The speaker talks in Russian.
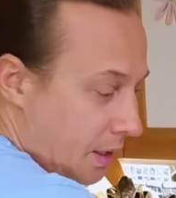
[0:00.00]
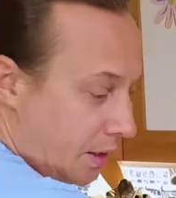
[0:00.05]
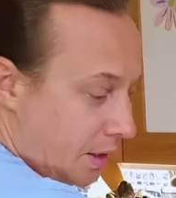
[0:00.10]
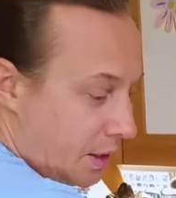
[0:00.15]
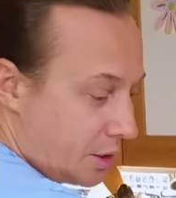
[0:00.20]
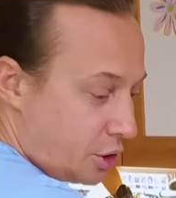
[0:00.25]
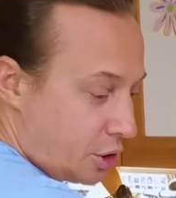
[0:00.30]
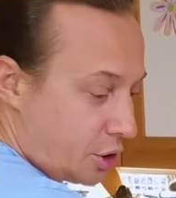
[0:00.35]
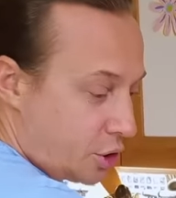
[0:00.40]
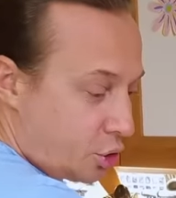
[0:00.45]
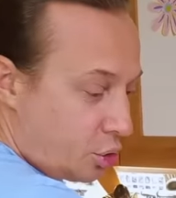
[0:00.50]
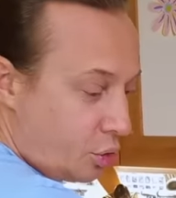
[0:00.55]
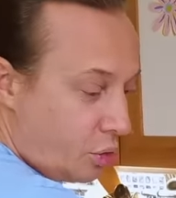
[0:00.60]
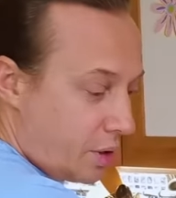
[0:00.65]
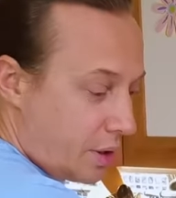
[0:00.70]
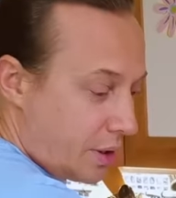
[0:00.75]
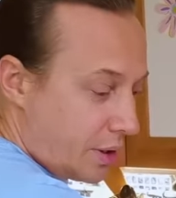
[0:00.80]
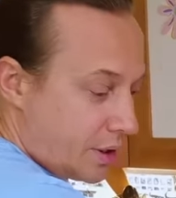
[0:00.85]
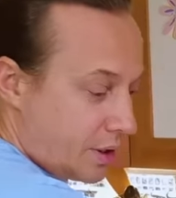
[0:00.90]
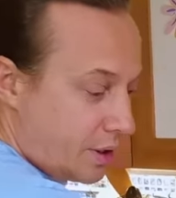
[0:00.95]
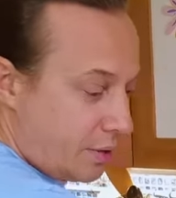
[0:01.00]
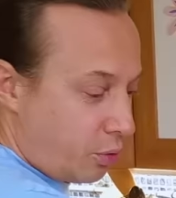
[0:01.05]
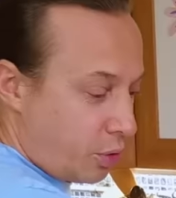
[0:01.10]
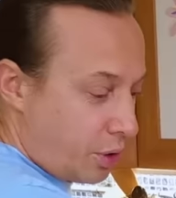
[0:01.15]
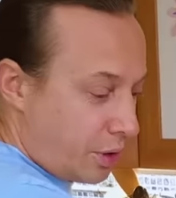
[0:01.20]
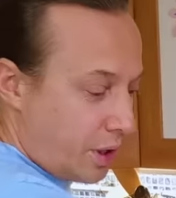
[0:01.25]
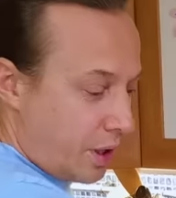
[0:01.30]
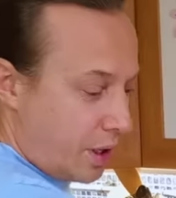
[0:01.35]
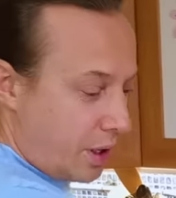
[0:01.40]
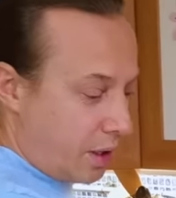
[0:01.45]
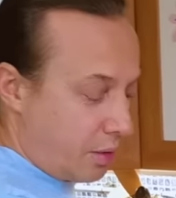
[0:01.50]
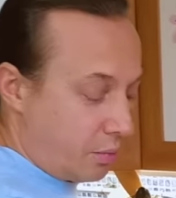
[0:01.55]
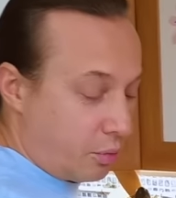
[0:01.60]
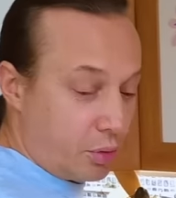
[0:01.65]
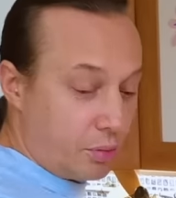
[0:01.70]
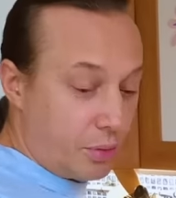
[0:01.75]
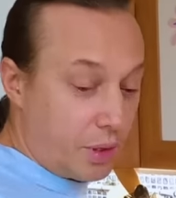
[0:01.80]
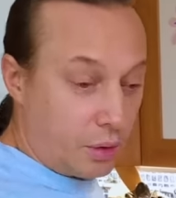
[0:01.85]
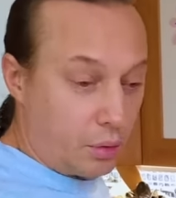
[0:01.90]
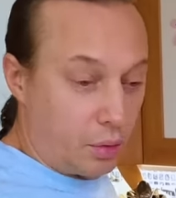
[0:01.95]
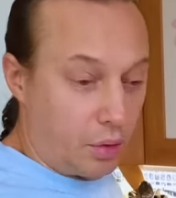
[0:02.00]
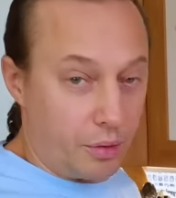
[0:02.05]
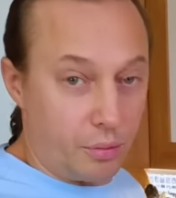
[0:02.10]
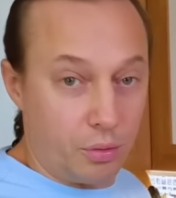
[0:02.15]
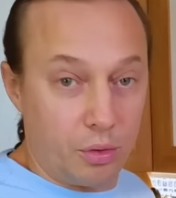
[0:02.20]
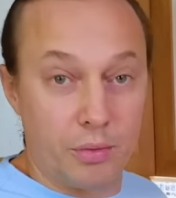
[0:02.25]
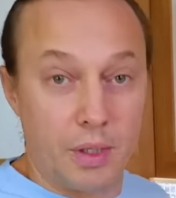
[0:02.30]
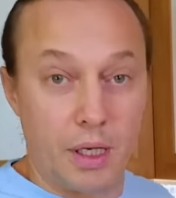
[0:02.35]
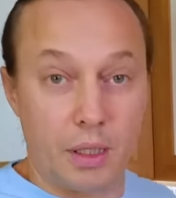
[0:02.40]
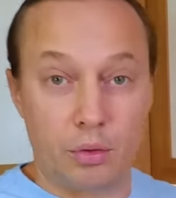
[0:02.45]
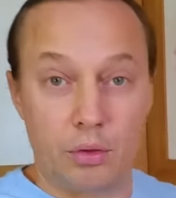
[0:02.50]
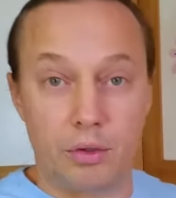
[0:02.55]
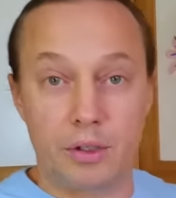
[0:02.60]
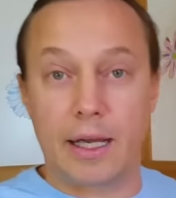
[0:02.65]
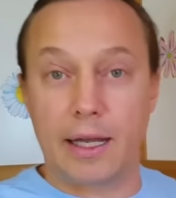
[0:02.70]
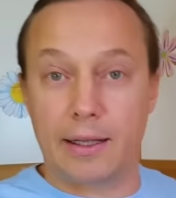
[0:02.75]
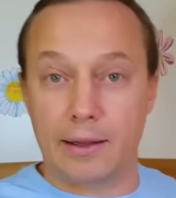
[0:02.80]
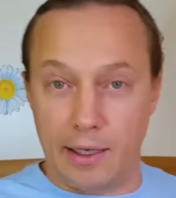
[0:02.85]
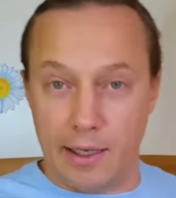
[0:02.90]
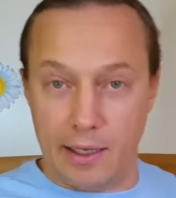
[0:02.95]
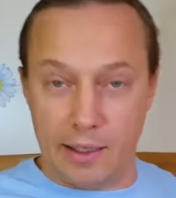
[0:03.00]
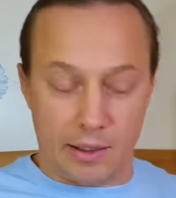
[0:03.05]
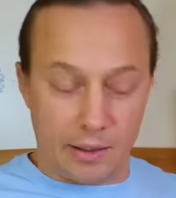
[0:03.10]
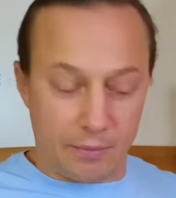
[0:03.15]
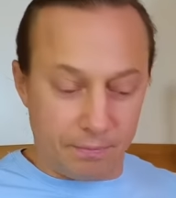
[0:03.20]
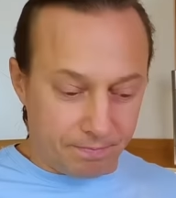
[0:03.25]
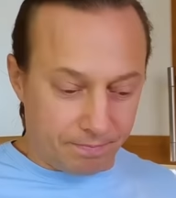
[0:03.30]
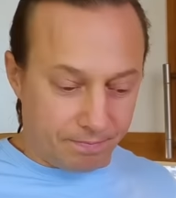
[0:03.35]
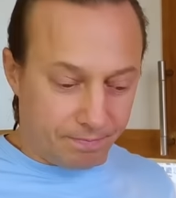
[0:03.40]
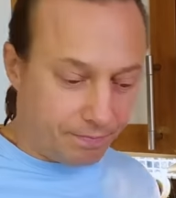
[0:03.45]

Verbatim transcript: Значит, что сегодня будем готовить? Будем готовить котлеты.